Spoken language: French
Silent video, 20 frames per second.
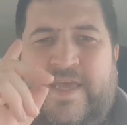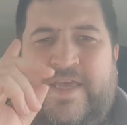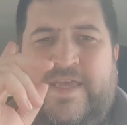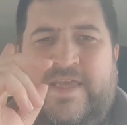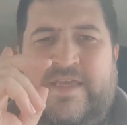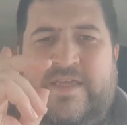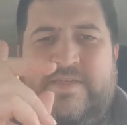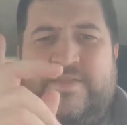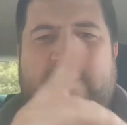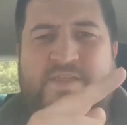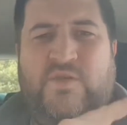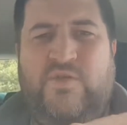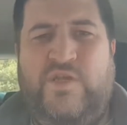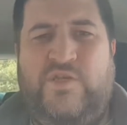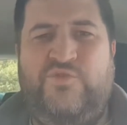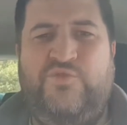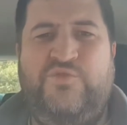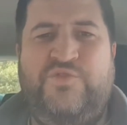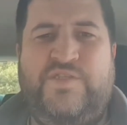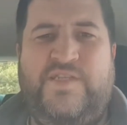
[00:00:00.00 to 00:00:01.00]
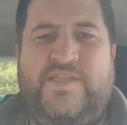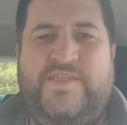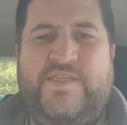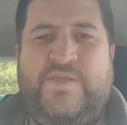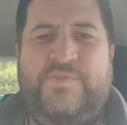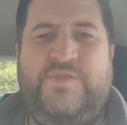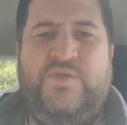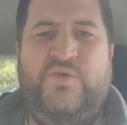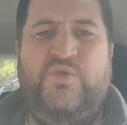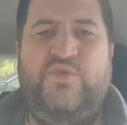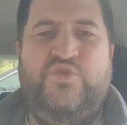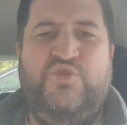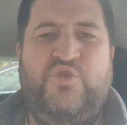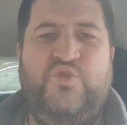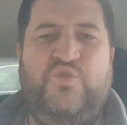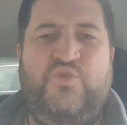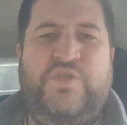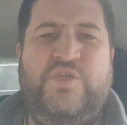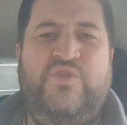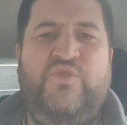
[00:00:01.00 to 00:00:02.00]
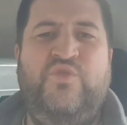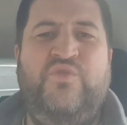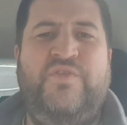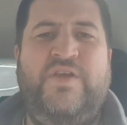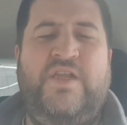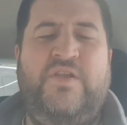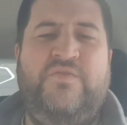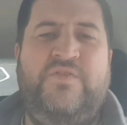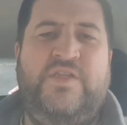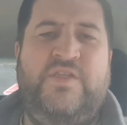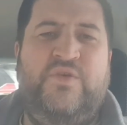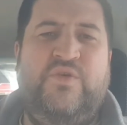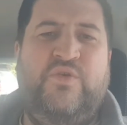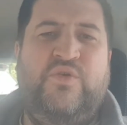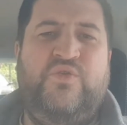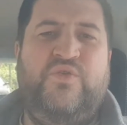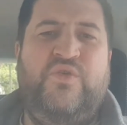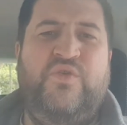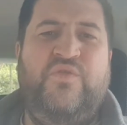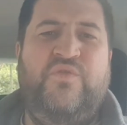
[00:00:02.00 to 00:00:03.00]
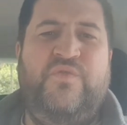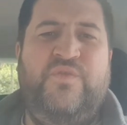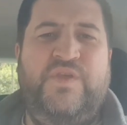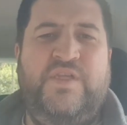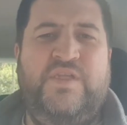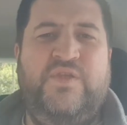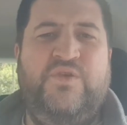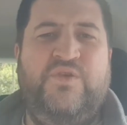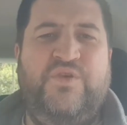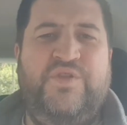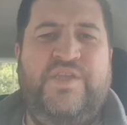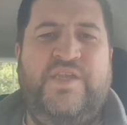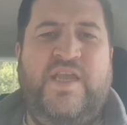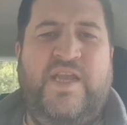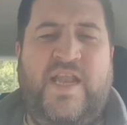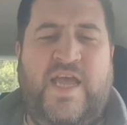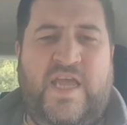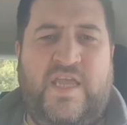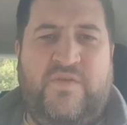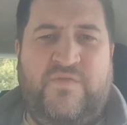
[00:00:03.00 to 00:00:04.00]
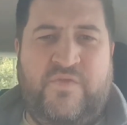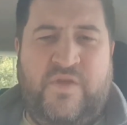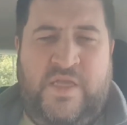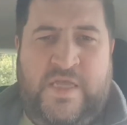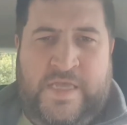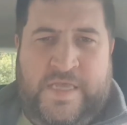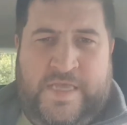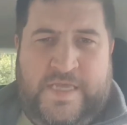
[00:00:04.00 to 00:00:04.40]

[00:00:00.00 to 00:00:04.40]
Et salut à tous les amis, aujourd'hui nouvelle vidéo de ville Grenier Live.